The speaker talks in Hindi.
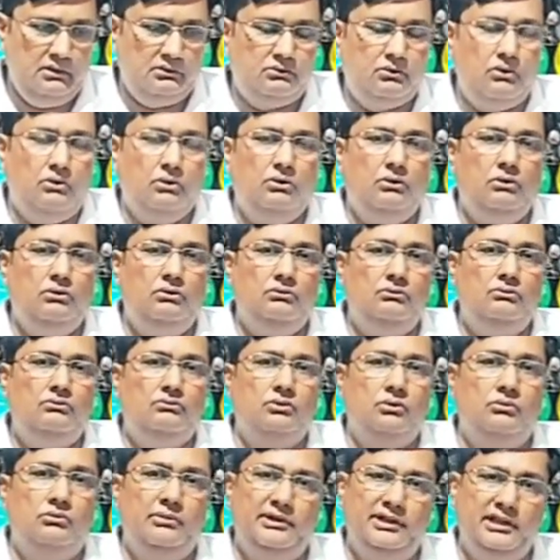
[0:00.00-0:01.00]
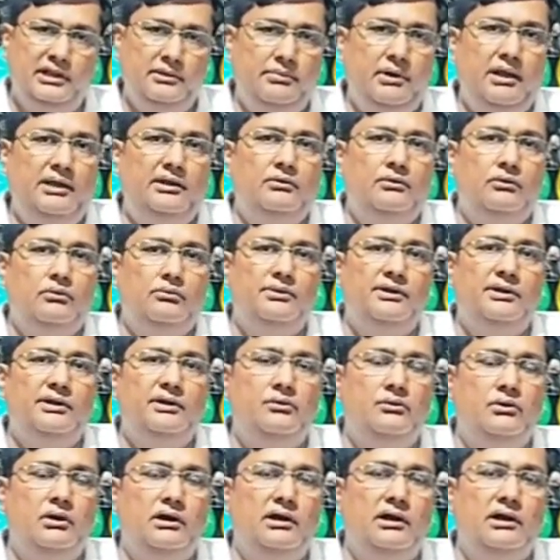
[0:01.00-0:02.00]
तो वो मन्नी भाई को भी
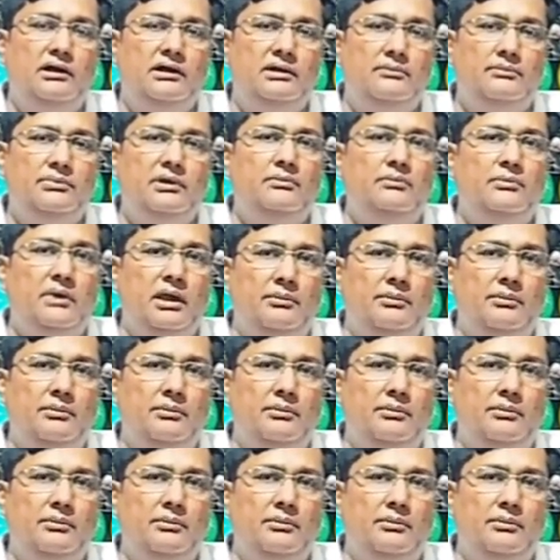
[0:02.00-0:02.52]
यूं लगा कि भाई